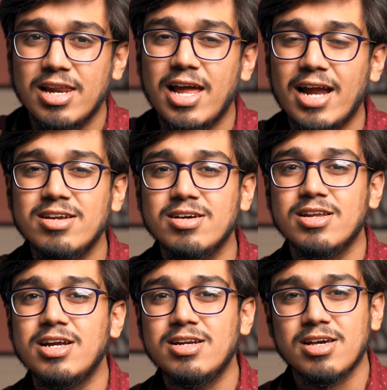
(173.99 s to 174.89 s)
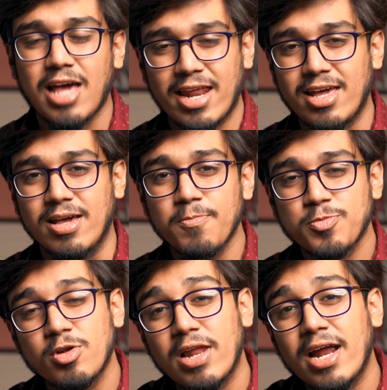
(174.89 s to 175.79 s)
ল্যান্ড গ্রেড অ্যারে
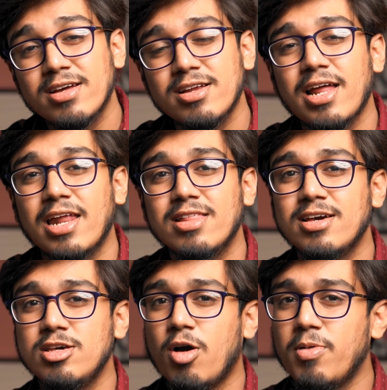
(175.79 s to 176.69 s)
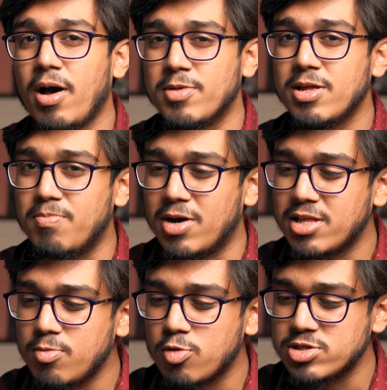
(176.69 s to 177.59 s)
তো ল্যান্ড গ্রেড অ্যারেতে কী হবে আমাদের
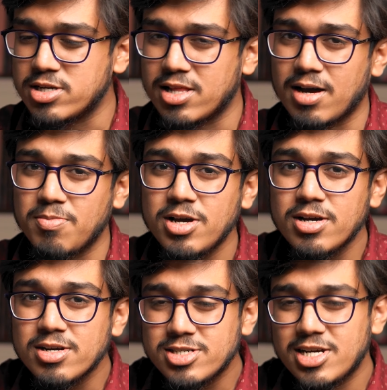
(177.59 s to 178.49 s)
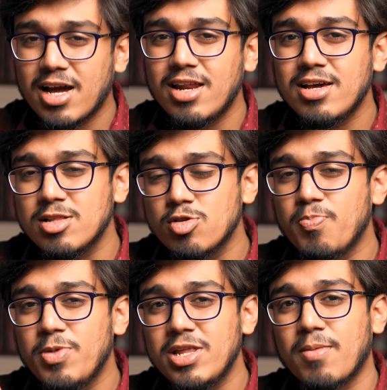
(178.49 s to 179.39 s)
মাদারবোর্ড যেটা থাকবে সেখানে কিন্তু
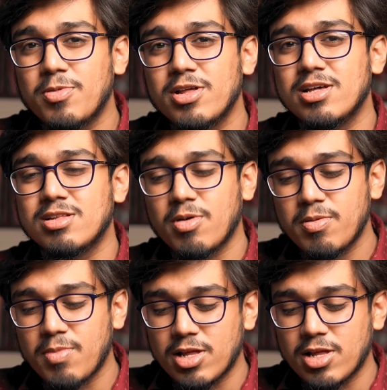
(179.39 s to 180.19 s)
পিন আপনারা দেখতে পাবেন